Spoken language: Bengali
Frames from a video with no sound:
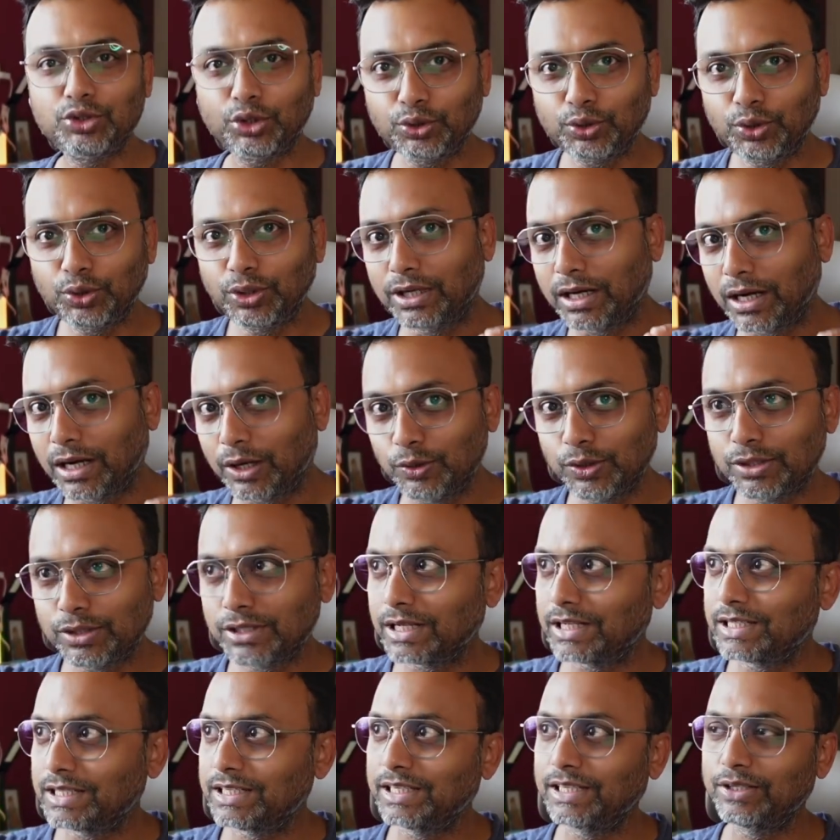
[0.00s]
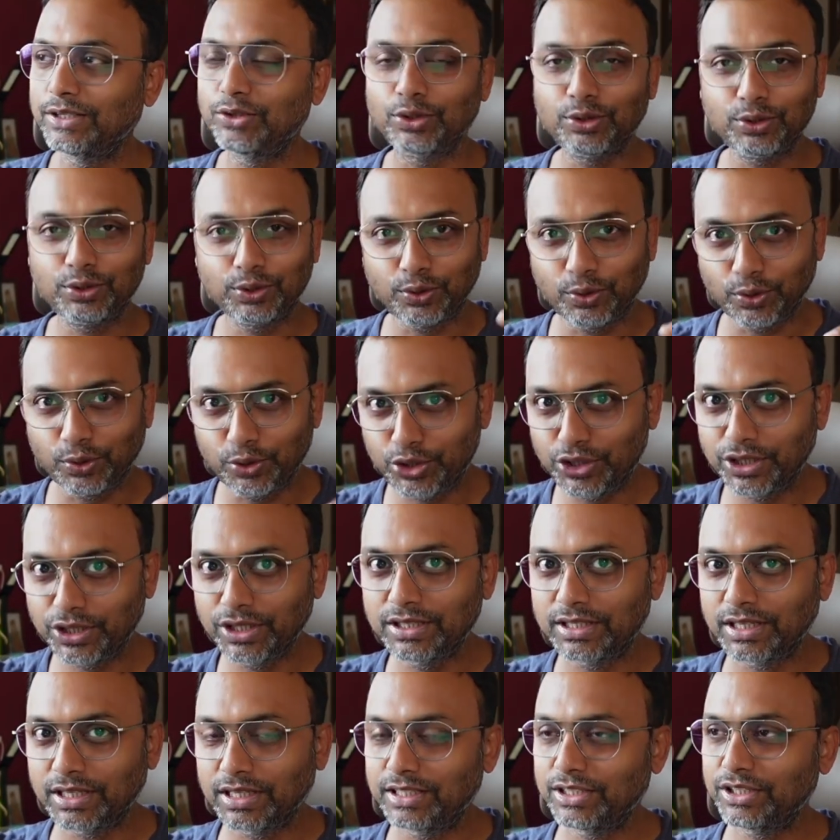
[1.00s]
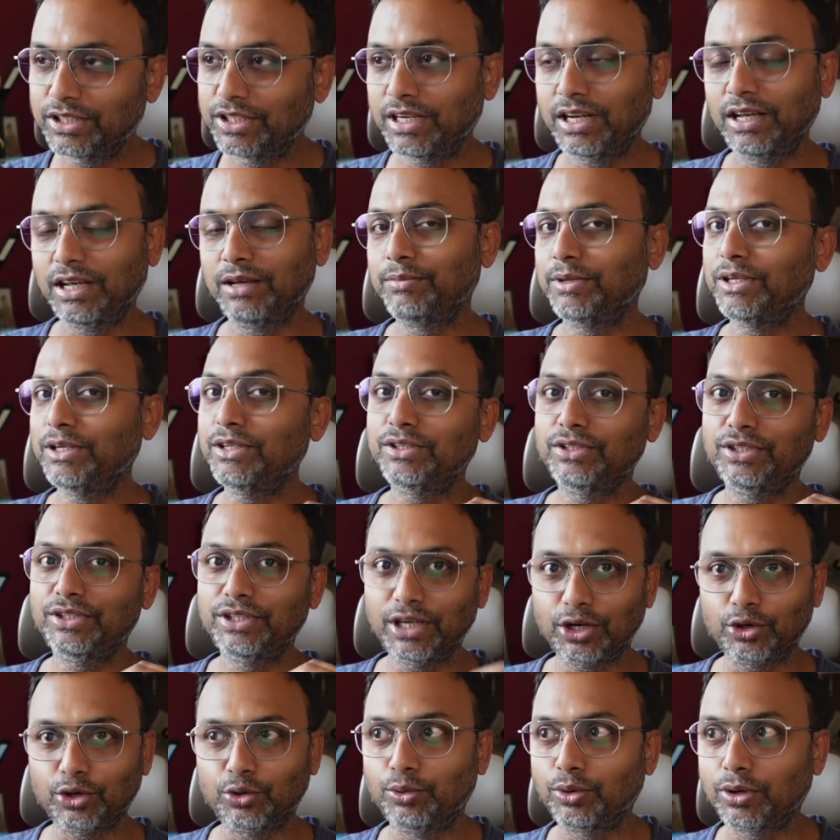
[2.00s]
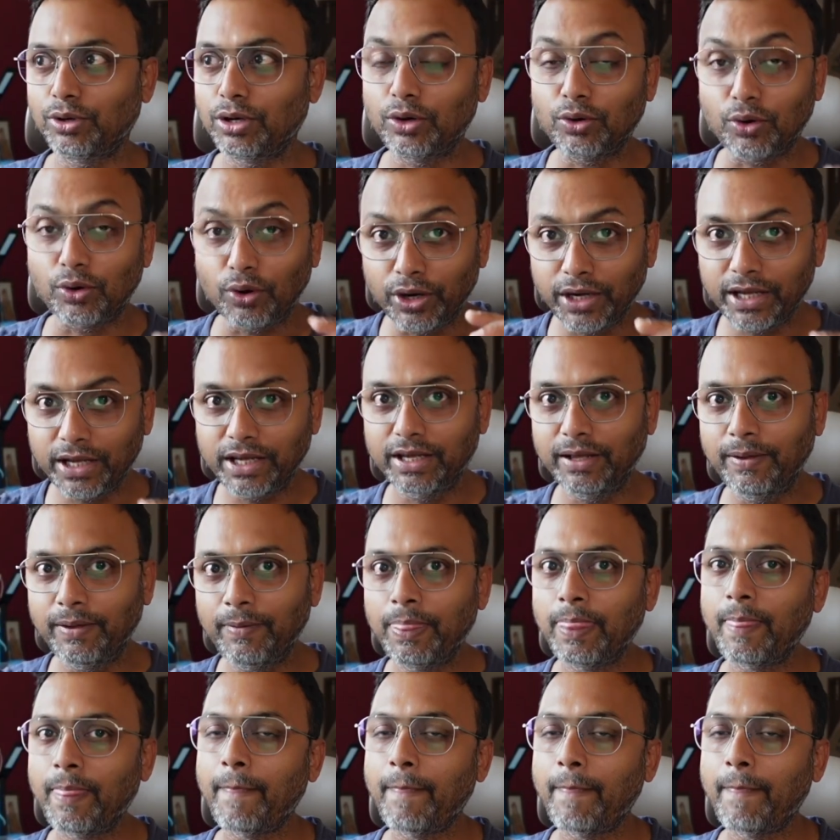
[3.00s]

যত ডাউটস আছে যত কোয়েশ্চেন্স আছে সেটা আমি শেয়ার করব কারণ অনেকে